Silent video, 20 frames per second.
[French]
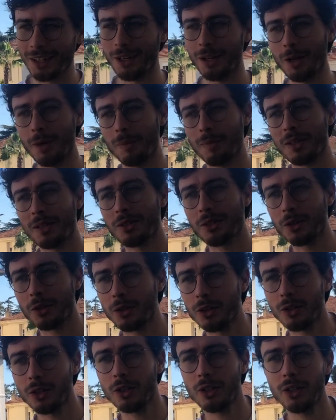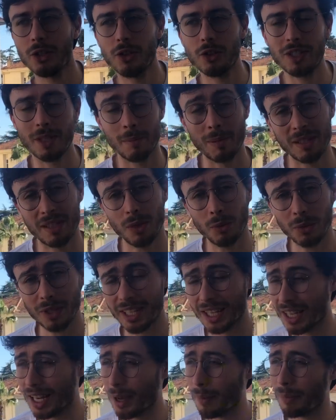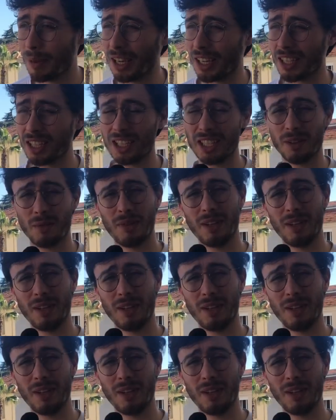euh, Parce que j'ai passé le week-end à Paris,